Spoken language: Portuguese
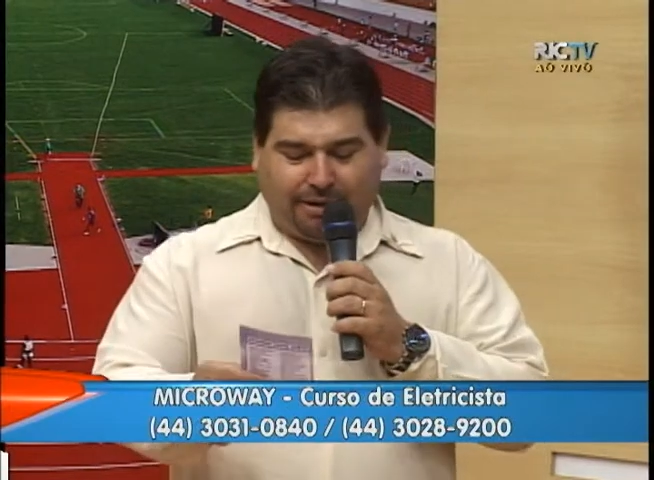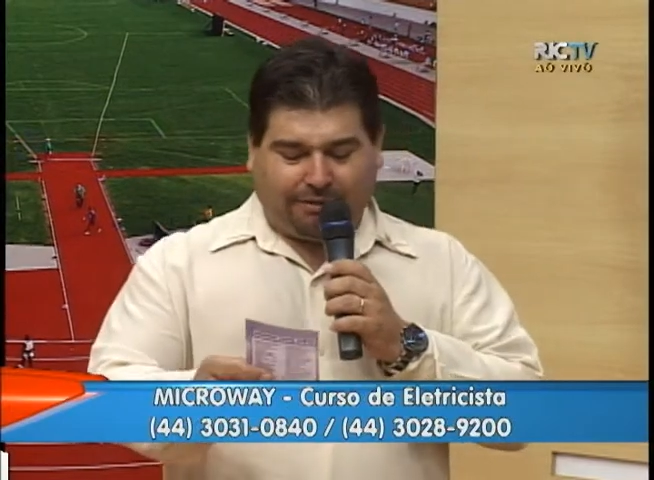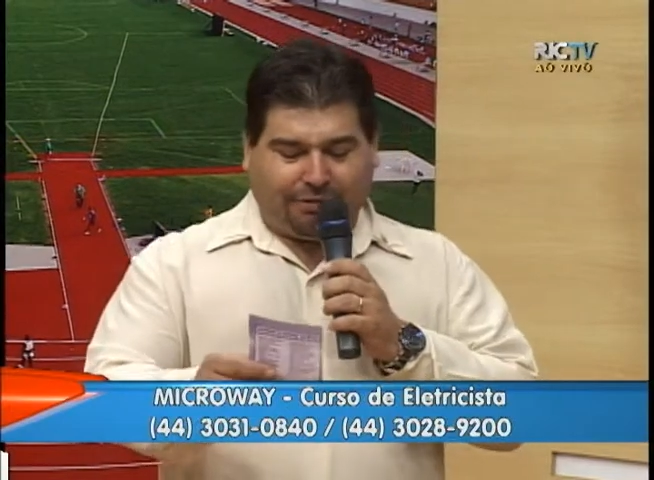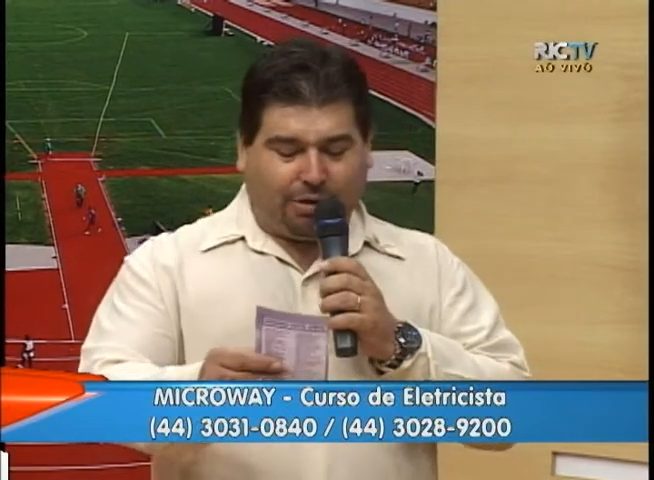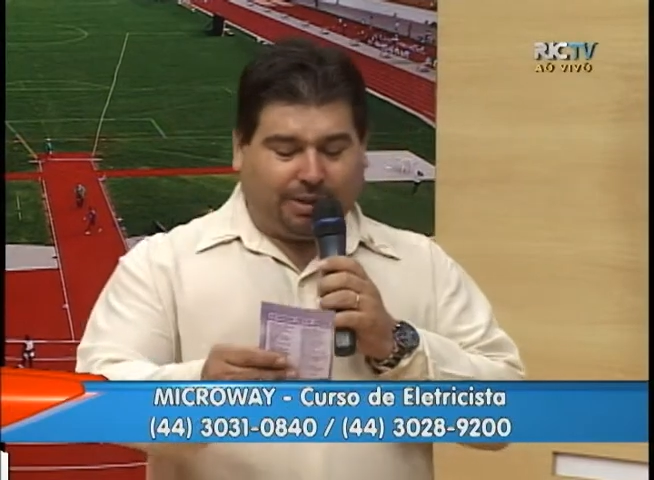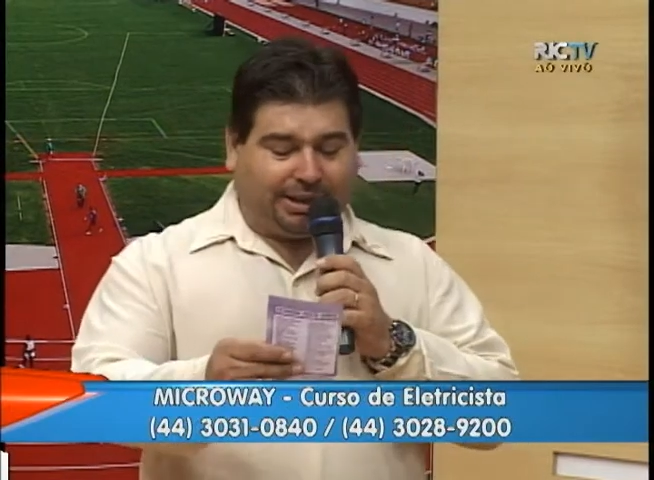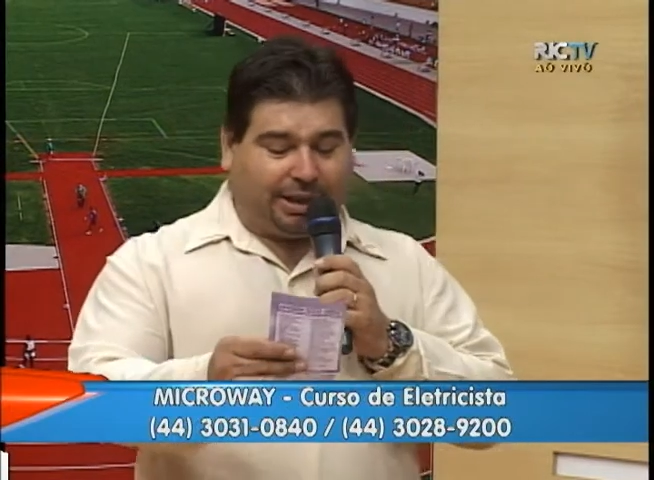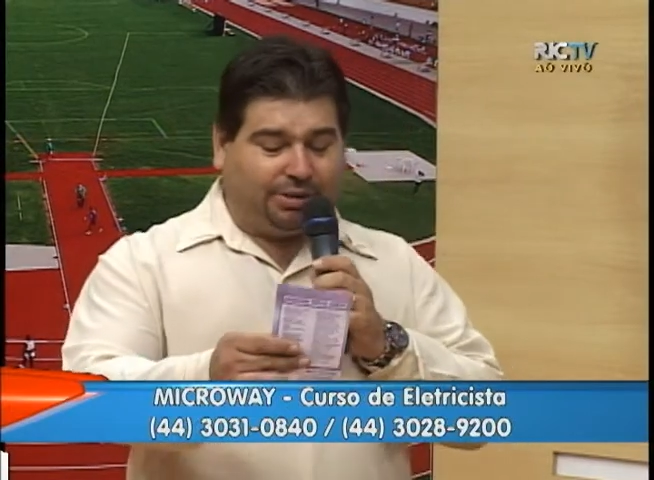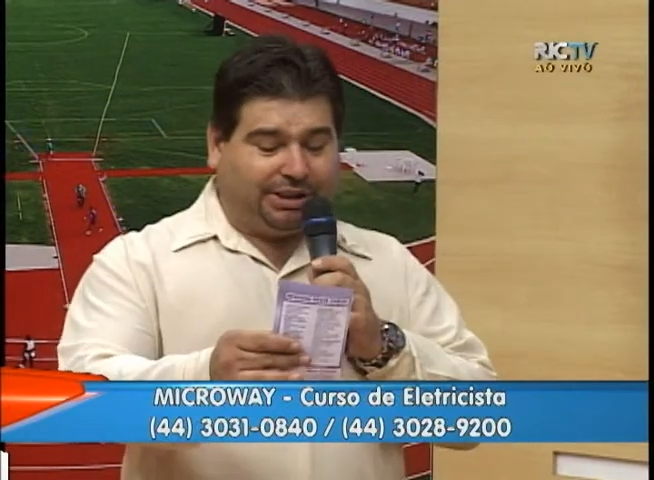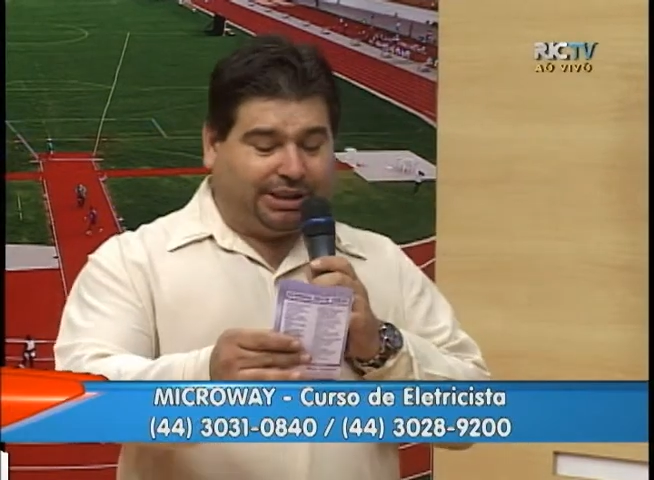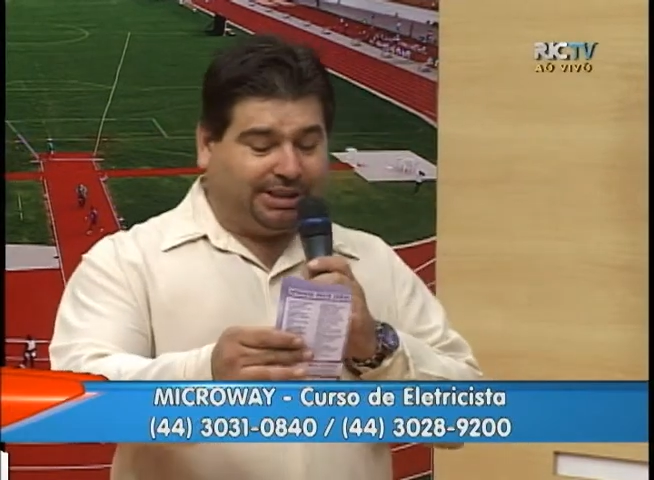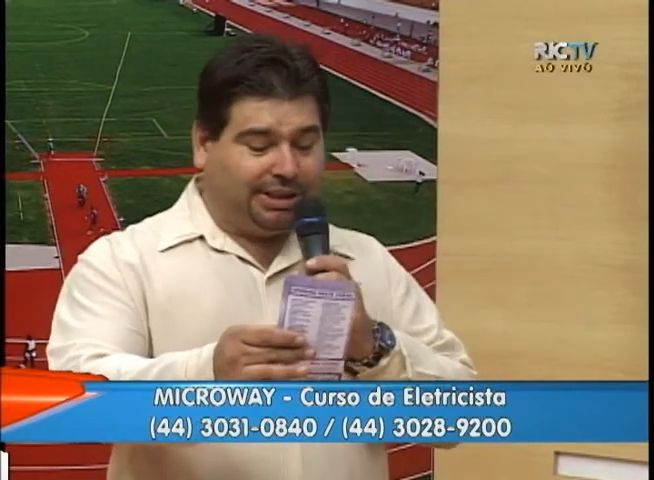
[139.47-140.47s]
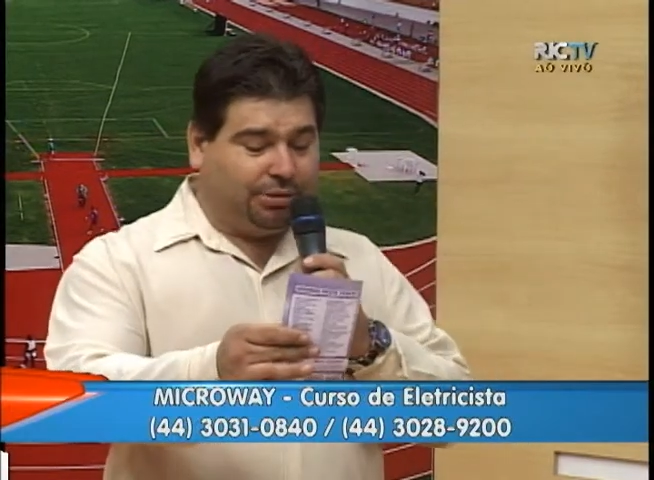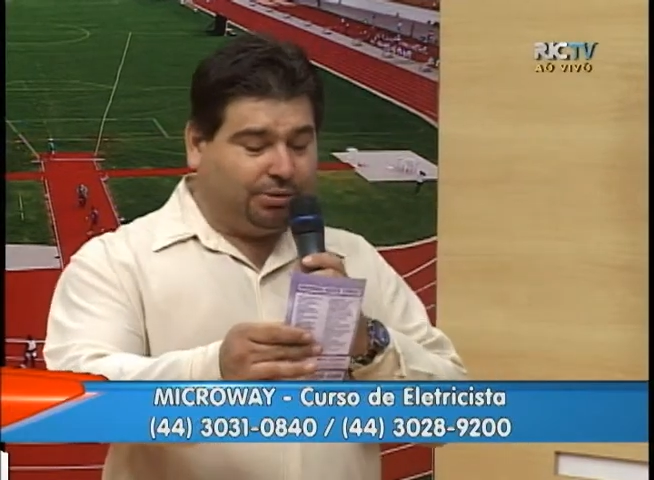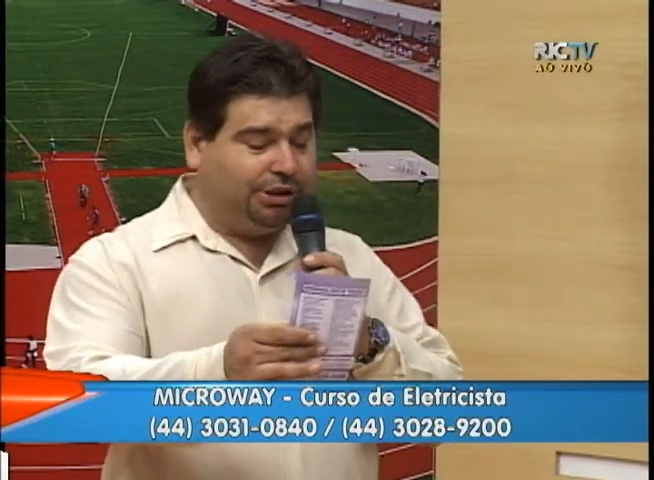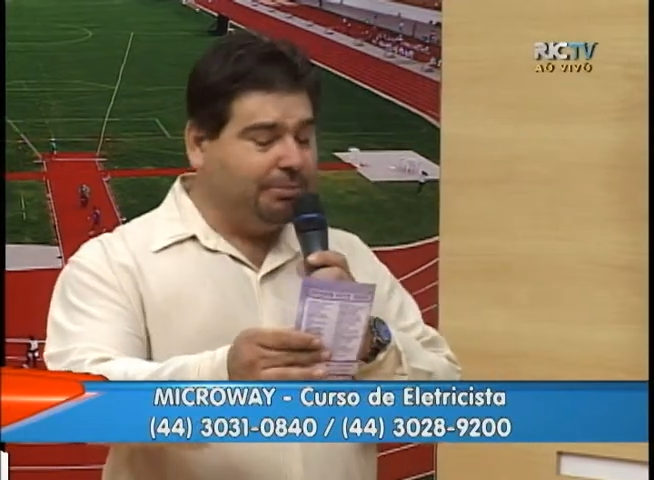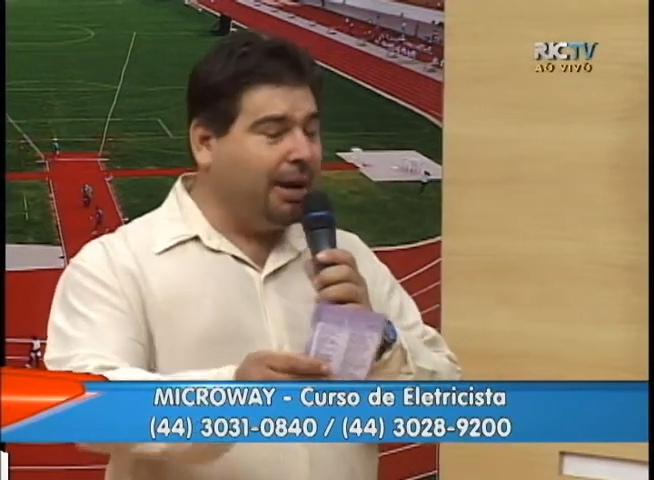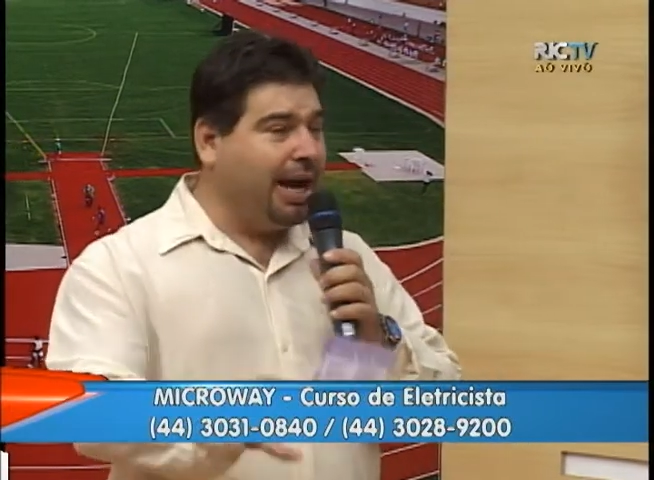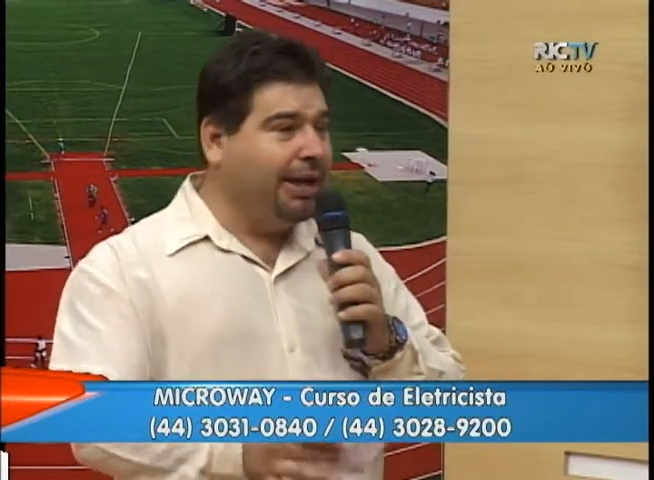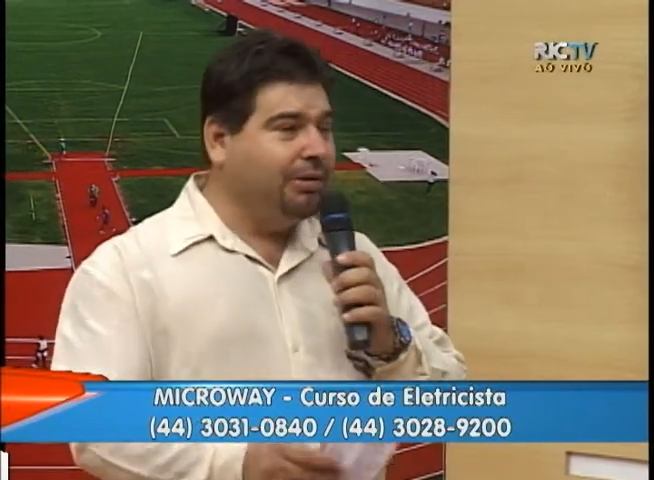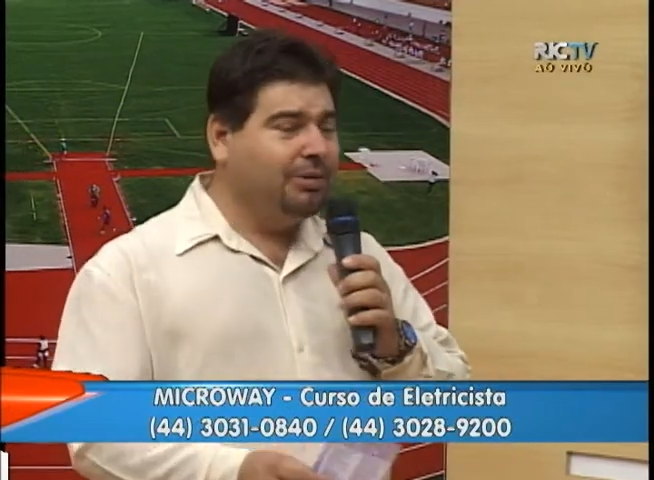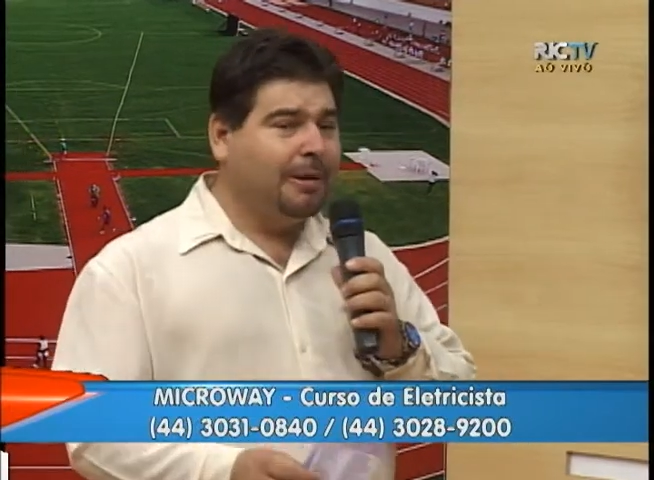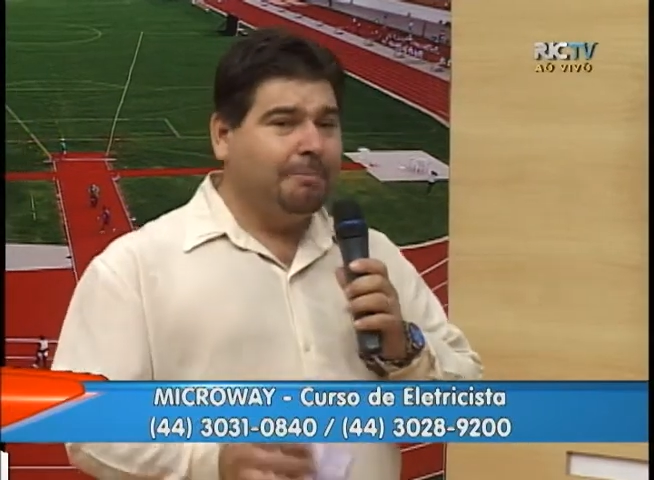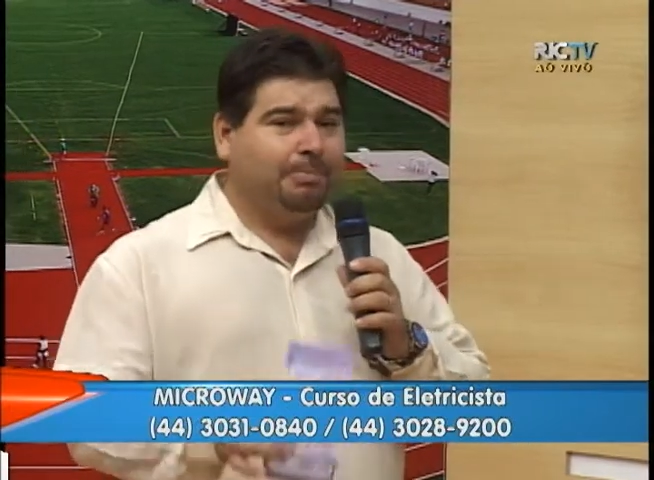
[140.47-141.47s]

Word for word: vão até o dia 5 de maio.